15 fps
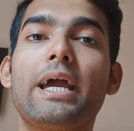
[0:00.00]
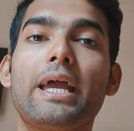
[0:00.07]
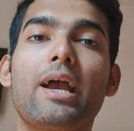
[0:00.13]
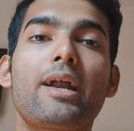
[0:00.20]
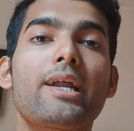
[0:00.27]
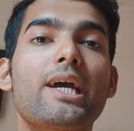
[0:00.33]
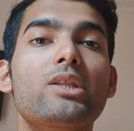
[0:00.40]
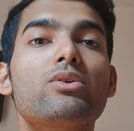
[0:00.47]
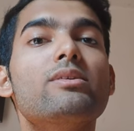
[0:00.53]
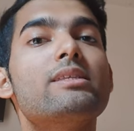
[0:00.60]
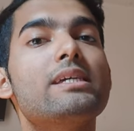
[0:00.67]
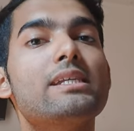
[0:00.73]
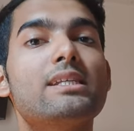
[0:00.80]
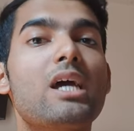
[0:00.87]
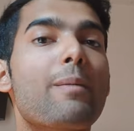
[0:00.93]
এখানে কিন্তু
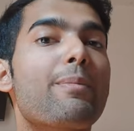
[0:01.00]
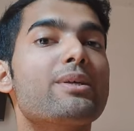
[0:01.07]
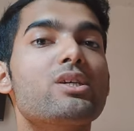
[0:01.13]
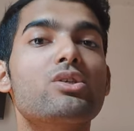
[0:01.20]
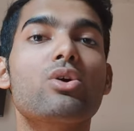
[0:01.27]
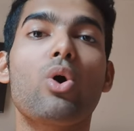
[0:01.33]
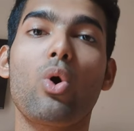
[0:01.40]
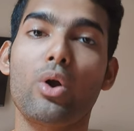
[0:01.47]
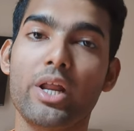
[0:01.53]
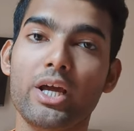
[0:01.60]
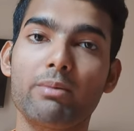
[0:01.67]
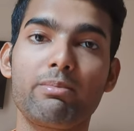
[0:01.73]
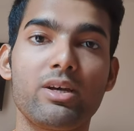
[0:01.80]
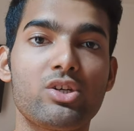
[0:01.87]
সিট ক্যাপাসিটি অনেক